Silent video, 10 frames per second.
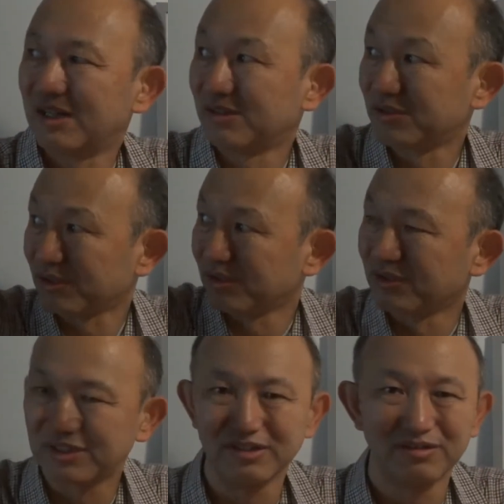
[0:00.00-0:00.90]
あの、外
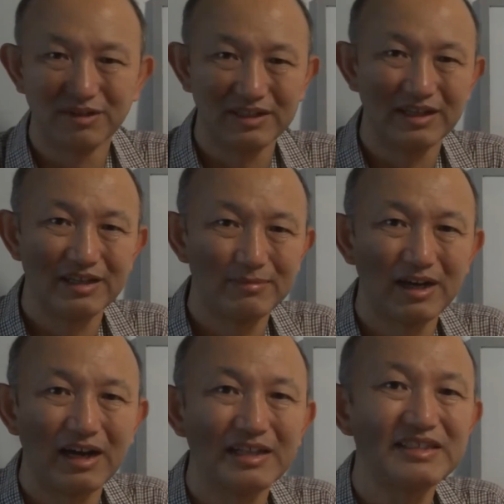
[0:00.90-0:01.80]
の気温はね、
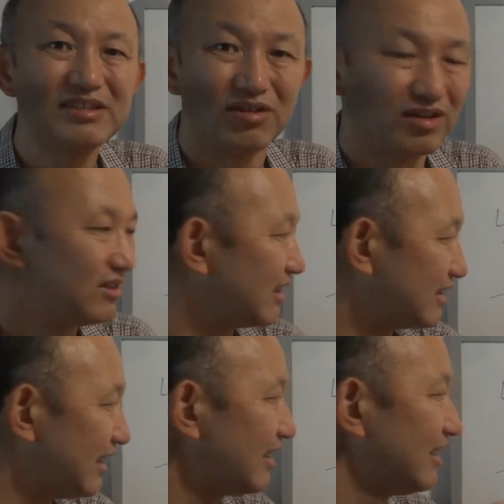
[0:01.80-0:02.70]
今8度です
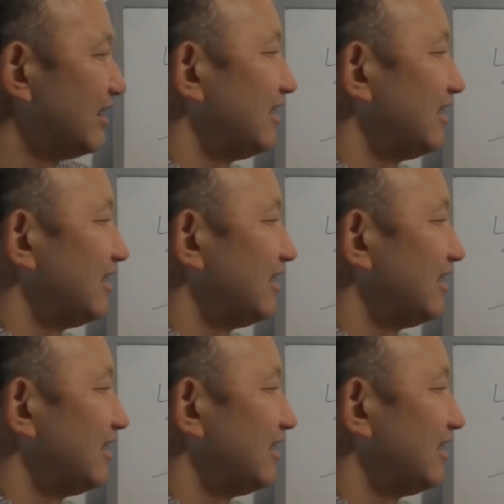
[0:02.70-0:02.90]
ね。